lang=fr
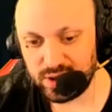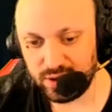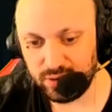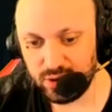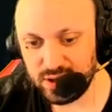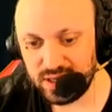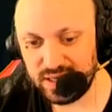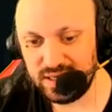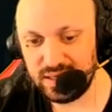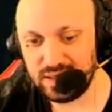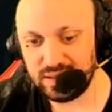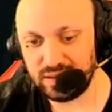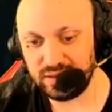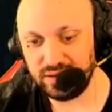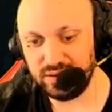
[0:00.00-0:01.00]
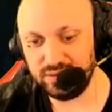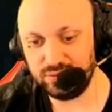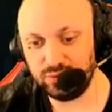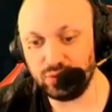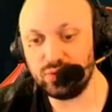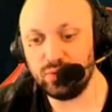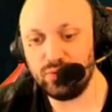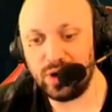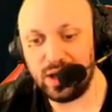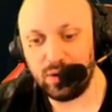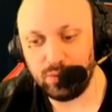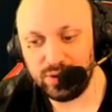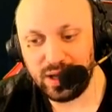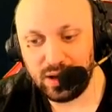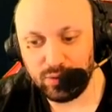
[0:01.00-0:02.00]
d'œil. Et euh, donc voilà,
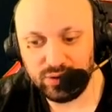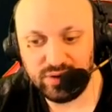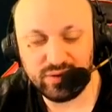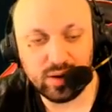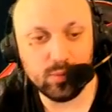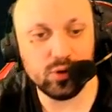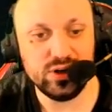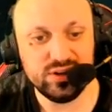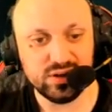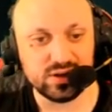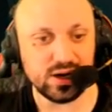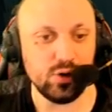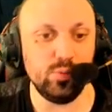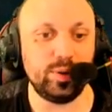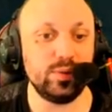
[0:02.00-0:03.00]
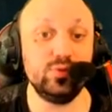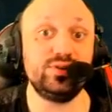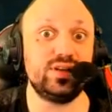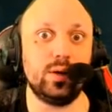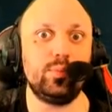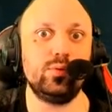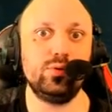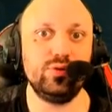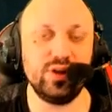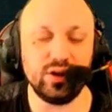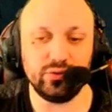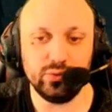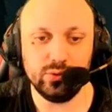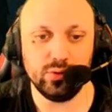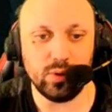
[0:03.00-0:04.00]
on a, on a vraiment l'idée que là le Primus c'est un peu le
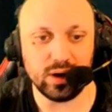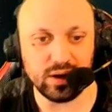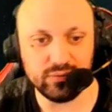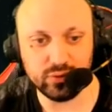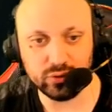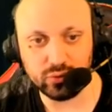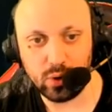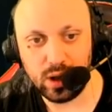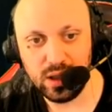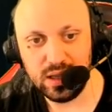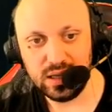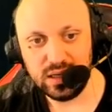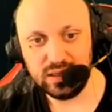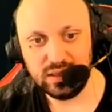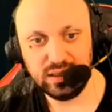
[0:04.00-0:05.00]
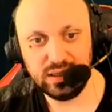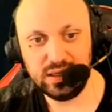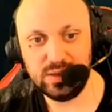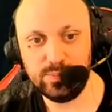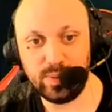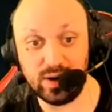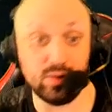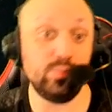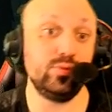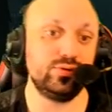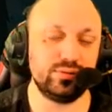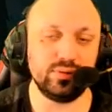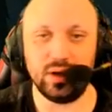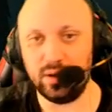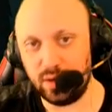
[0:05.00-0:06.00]
Ner'zhul de Warcraft 3. Et il parle, en
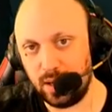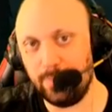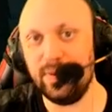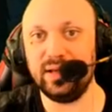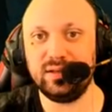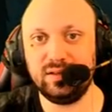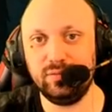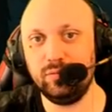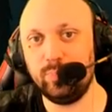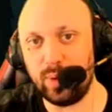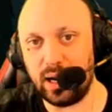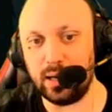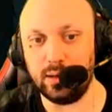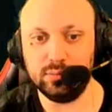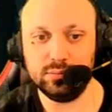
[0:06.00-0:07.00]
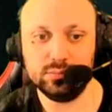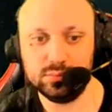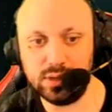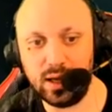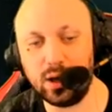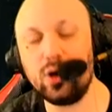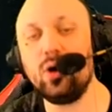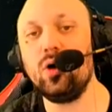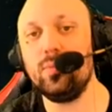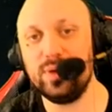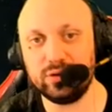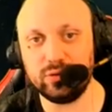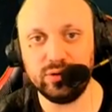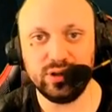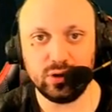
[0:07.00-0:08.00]
plus, un mec qui vous parle, un grand
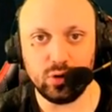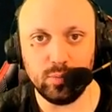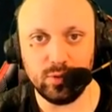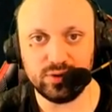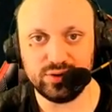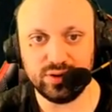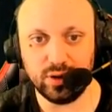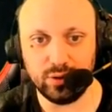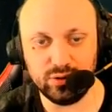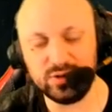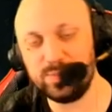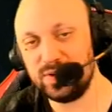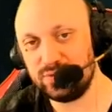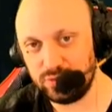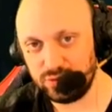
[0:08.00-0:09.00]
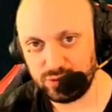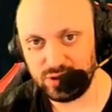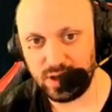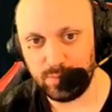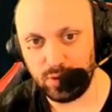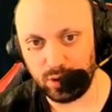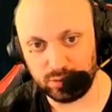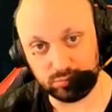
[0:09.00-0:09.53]
maître nécromancien, une espèce de dieu de la mort,